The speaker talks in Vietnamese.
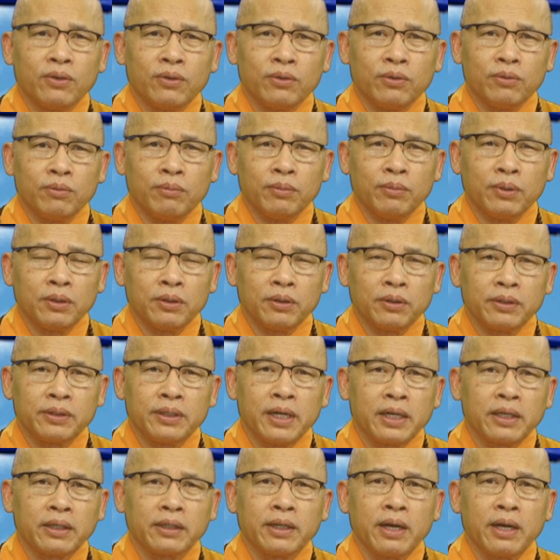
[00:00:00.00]
từ đó nó
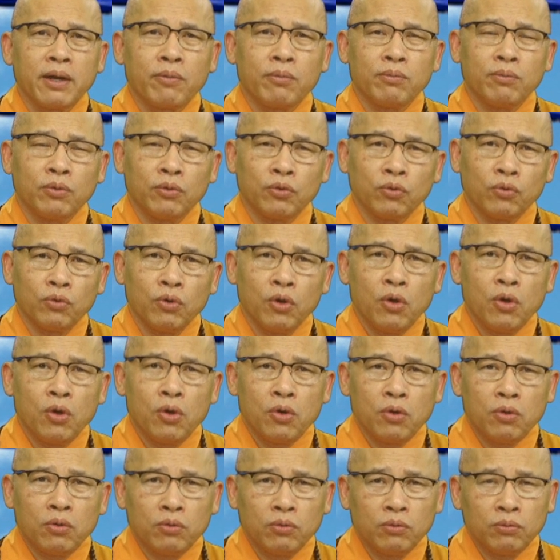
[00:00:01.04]
đưa dẫn đến những cái chứng
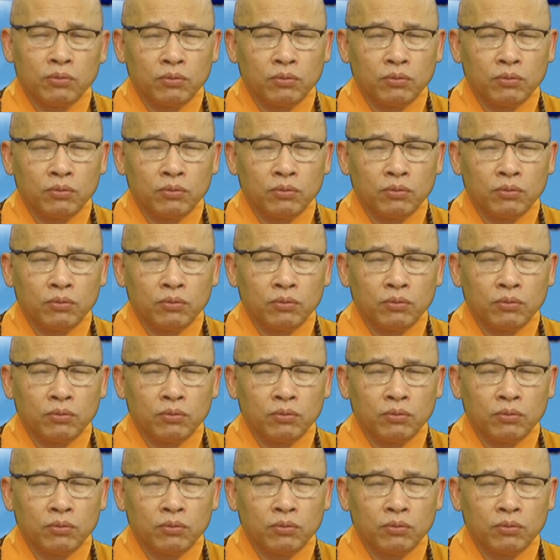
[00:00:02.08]
bệnh